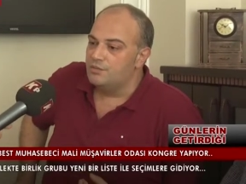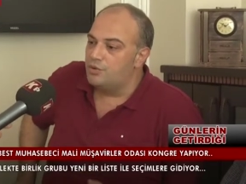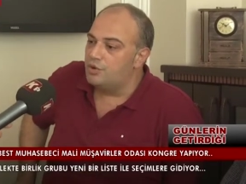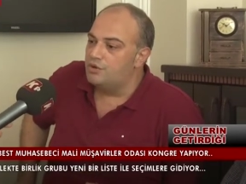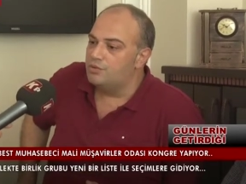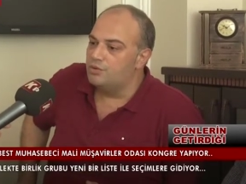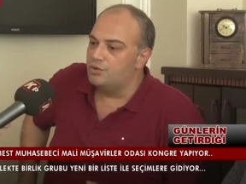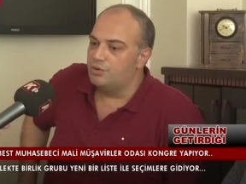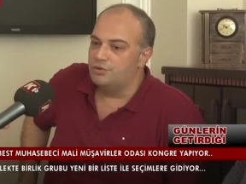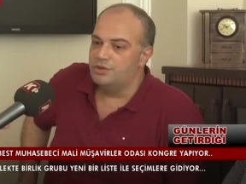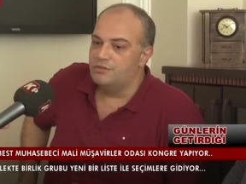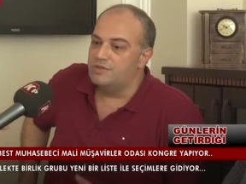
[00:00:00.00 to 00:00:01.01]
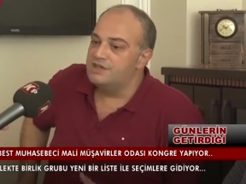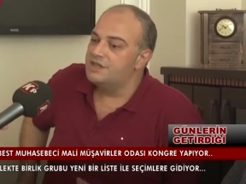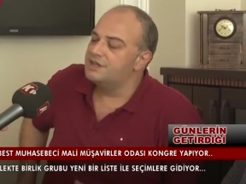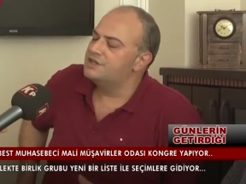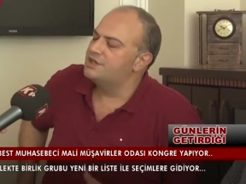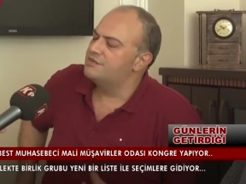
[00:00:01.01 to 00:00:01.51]
Böyle bir konu olduğunda
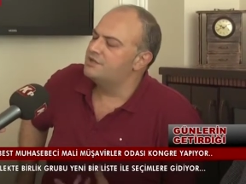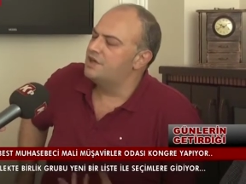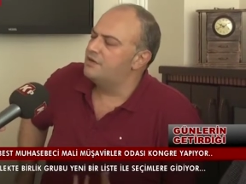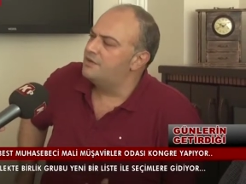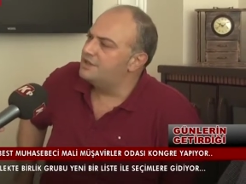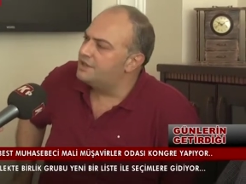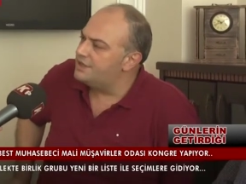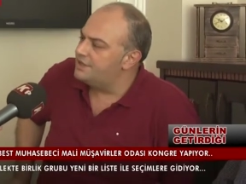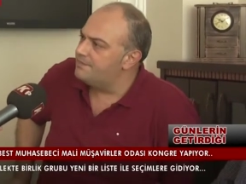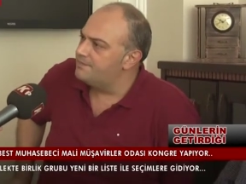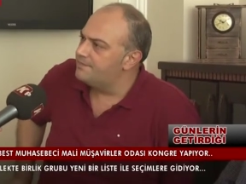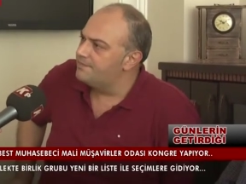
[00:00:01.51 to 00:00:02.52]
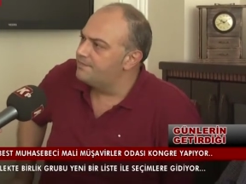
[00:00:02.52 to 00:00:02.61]
meslektaşlarımızla haberdar edelim.